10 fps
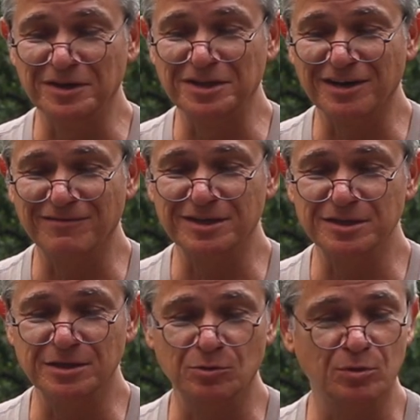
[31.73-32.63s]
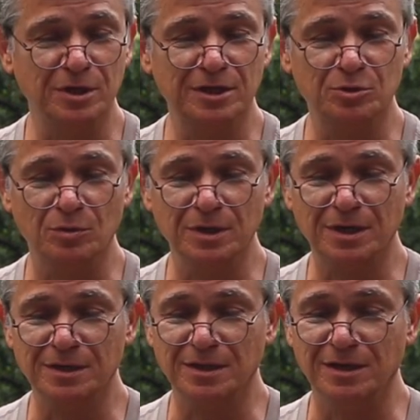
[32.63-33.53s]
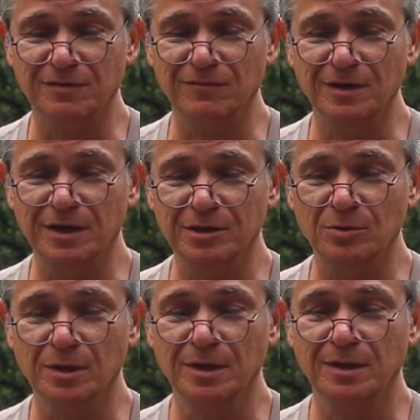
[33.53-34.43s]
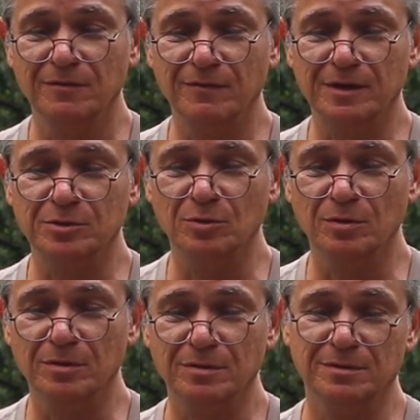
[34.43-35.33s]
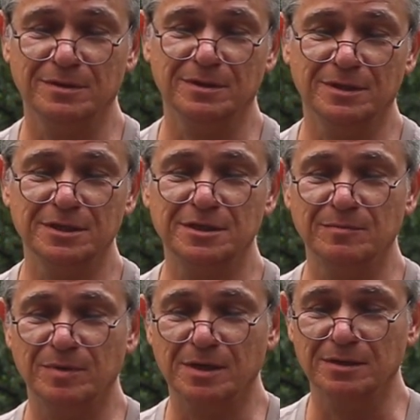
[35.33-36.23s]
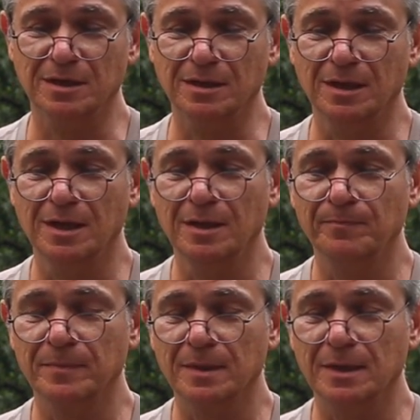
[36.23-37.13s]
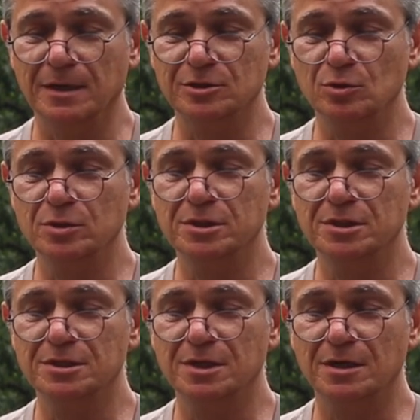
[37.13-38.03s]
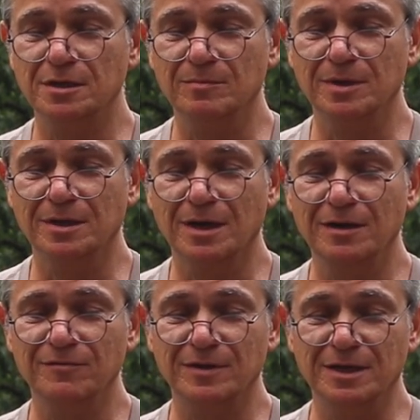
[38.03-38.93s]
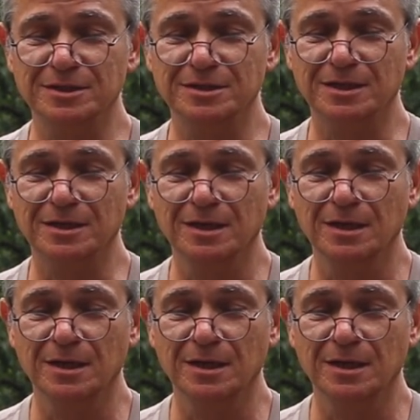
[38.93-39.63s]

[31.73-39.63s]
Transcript: в этой квартире, но никто никогда не выглянул в окно и нас не прогнал. А с солнечной стороны мы играли в классики.